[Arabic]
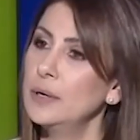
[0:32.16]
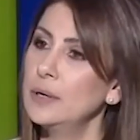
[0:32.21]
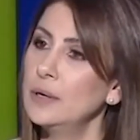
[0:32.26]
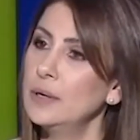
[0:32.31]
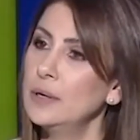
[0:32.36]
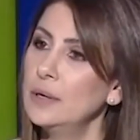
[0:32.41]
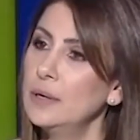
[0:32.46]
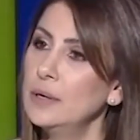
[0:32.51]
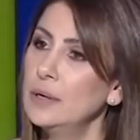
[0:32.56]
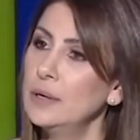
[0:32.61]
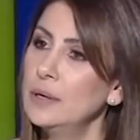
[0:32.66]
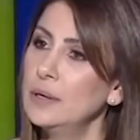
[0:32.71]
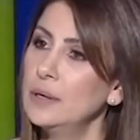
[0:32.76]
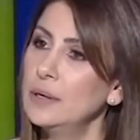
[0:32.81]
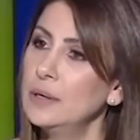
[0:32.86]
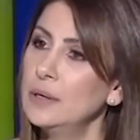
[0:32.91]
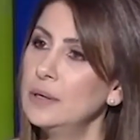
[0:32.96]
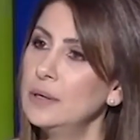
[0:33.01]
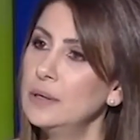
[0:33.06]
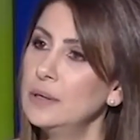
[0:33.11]
آه،
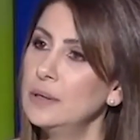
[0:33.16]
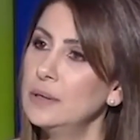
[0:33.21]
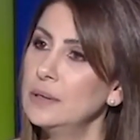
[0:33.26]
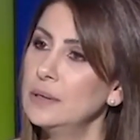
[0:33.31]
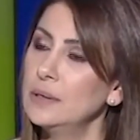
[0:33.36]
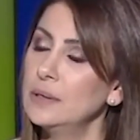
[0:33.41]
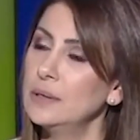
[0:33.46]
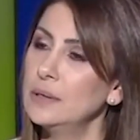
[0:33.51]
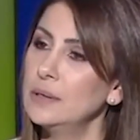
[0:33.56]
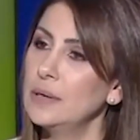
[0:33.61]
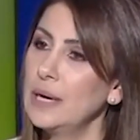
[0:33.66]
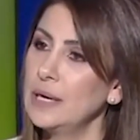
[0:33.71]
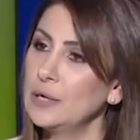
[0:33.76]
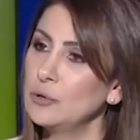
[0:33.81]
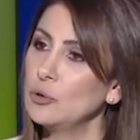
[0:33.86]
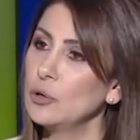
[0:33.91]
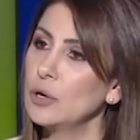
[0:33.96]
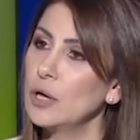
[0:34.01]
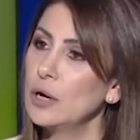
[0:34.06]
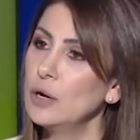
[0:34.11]

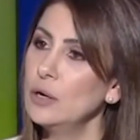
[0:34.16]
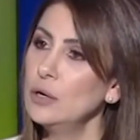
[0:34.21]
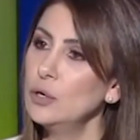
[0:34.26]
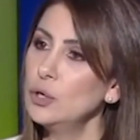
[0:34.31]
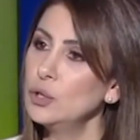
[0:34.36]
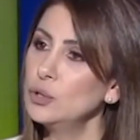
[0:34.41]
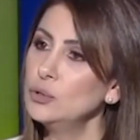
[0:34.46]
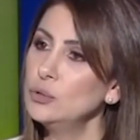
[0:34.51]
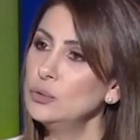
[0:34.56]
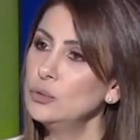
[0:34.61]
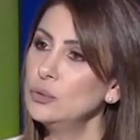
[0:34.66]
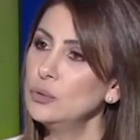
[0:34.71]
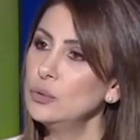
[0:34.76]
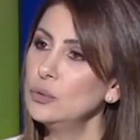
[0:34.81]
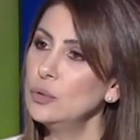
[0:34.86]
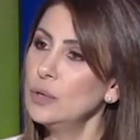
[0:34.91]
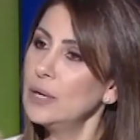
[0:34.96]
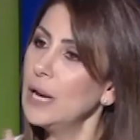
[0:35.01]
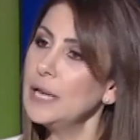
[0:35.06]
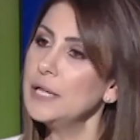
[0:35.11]
آه، اردوغان
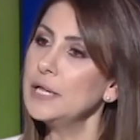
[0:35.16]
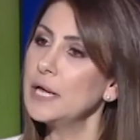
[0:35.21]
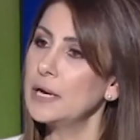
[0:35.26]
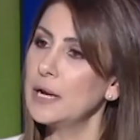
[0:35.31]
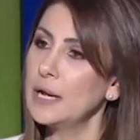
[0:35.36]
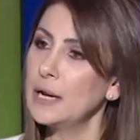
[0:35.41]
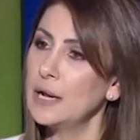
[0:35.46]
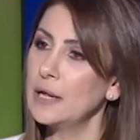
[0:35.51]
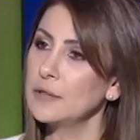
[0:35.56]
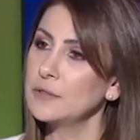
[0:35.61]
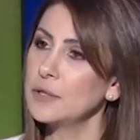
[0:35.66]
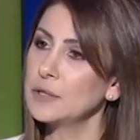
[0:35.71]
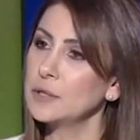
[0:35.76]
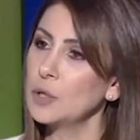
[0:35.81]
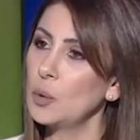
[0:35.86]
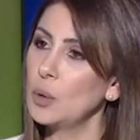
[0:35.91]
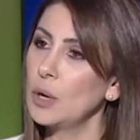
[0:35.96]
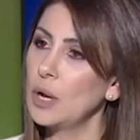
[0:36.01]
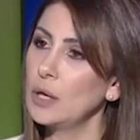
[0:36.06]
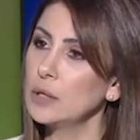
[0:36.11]
انه لن ينال هذا
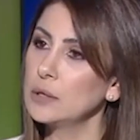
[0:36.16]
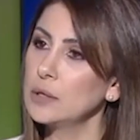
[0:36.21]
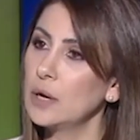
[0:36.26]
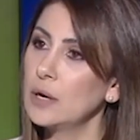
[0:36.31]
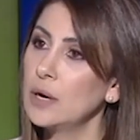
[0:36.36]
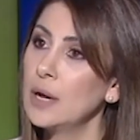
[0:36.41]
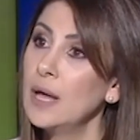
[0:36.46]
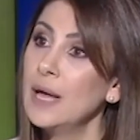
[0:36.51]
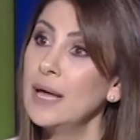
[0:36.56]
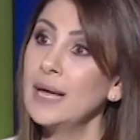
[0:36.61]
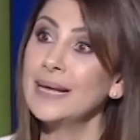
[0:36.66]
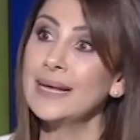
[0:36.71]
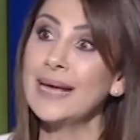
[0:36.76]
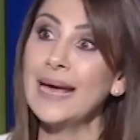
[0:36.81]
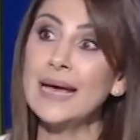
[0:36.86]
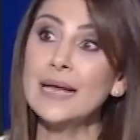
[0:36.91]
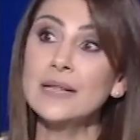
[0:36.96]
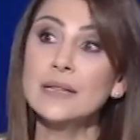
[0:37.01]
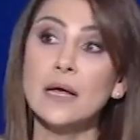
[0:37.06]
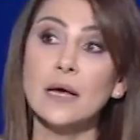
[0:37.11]
الضوء الاخضر
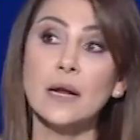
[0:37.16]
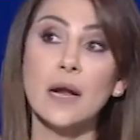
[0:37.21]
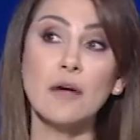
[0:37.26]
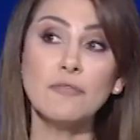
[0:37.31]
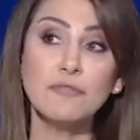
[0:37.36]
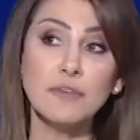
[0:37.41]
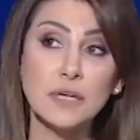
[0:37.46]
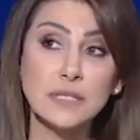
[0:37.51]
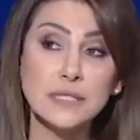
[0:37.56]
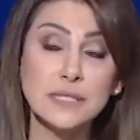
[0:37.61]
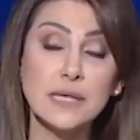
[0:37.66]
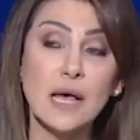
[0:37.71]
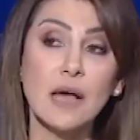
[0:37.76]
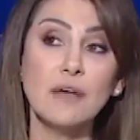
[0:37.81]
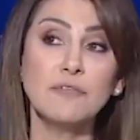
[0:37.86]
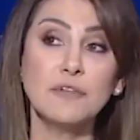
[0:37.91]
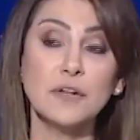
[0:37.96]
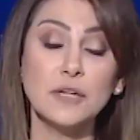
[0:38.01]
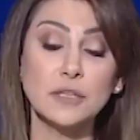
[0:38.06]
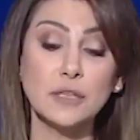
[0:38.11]
ابدا كان رافع
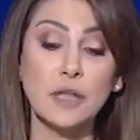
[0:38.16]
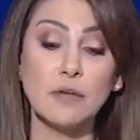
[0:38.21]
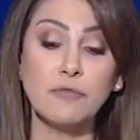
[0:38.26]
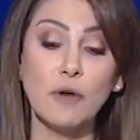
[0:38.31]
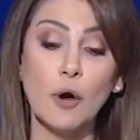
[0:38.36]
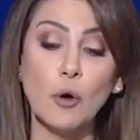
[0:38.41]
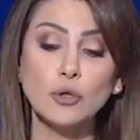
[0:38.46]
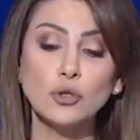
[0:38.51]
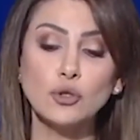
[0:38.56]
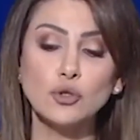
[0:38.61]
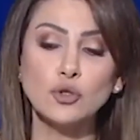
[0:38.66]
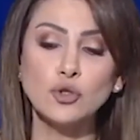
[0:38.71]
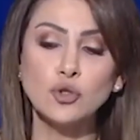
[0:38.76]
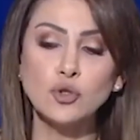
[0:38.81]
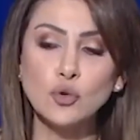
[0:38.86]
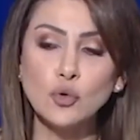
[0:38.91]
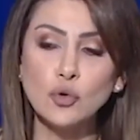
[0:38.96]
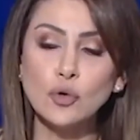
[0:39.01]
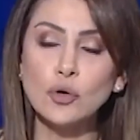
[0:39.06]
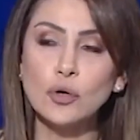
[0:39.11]
الصائف للتفاوض
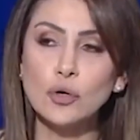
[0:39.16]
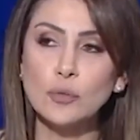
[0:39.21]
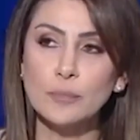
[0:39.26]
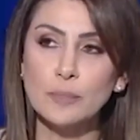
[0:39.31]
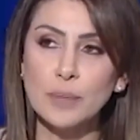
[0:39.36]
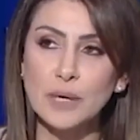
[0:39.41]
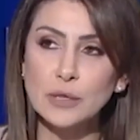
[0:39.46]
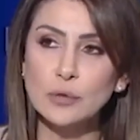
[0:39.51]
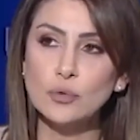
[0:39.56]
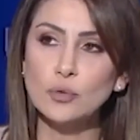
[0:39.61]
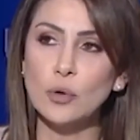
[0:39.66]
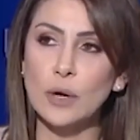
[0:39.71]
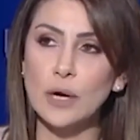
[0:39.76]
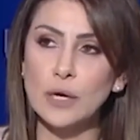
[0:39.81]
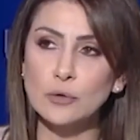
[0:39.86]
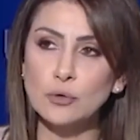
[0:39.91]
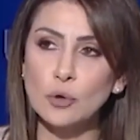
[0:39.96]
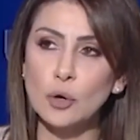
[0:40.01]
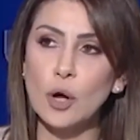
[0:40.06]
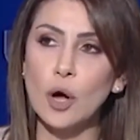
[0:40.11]
شو
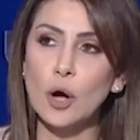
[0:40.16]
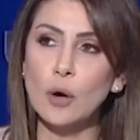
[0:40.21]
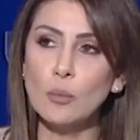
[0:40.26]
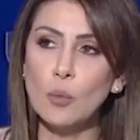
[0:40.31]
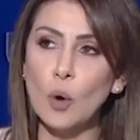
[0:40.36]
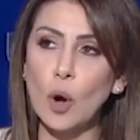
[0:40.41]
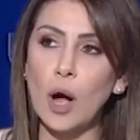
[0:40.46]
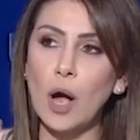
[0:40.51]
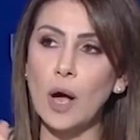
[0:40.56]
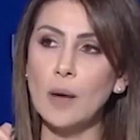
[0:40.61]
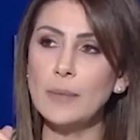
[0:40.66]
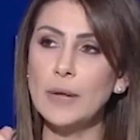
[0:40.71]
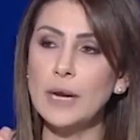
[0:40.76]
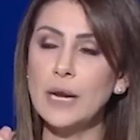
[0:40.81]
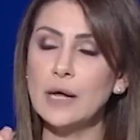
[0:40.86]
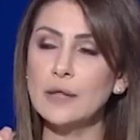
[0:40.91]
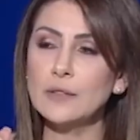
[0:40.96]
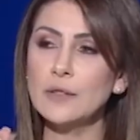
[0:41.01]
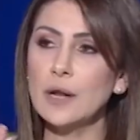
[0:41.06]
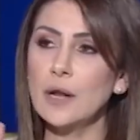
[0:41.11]
بده اردوغان
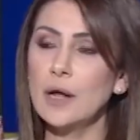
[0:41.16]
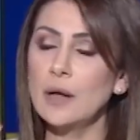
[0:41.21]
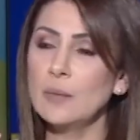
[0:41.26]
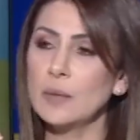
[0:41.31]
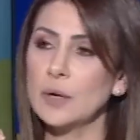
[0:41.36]
مقابل هذا الامر